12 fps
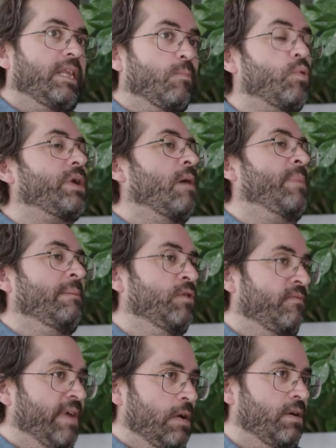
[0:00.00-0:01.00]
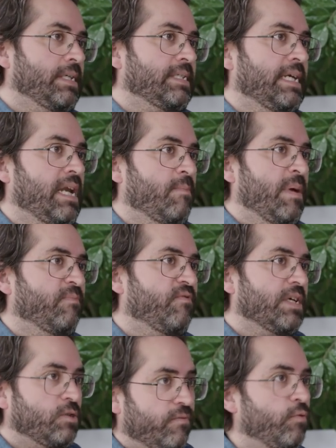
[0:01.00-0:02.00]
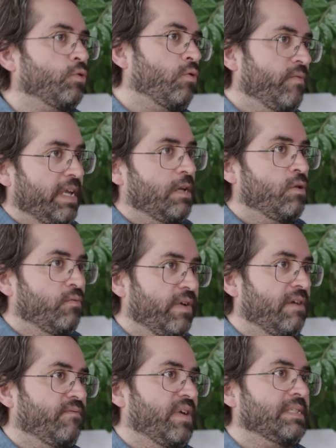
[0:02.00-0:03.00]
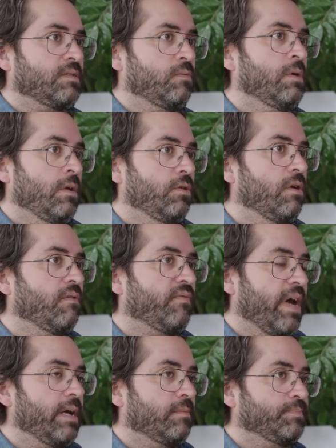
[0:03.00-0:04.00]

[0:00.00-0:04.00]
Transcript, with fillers: tu n'es plus capable de te valoriser de la même façon, il faut trouver des nouvelles façons de le faire.